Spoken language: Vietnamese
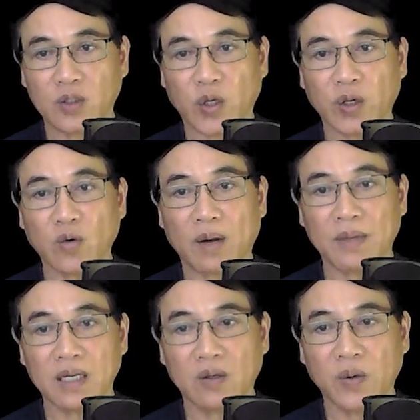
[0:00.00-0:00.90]
chuyển qua
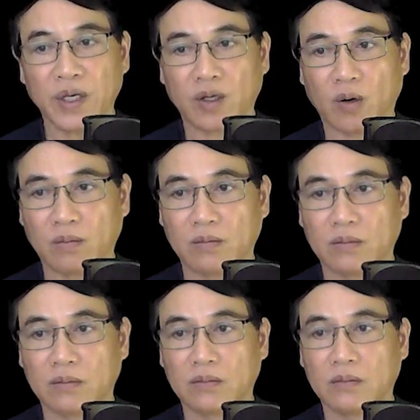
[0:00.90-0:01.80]
bước cuối cùng.
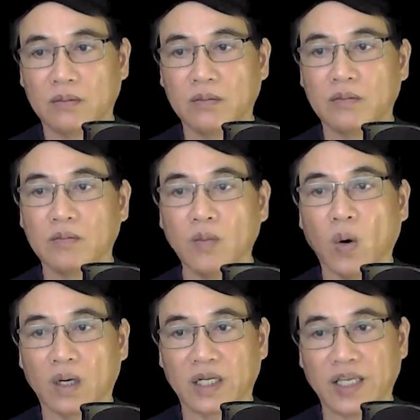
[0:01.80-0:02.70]

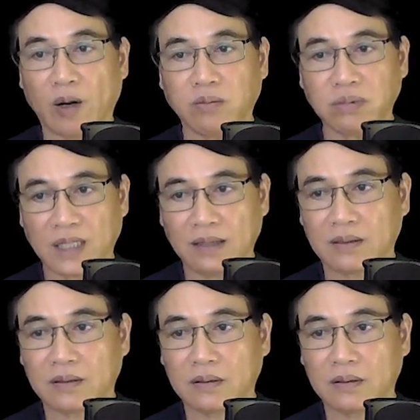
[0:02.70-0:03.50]
Buộc võng thân.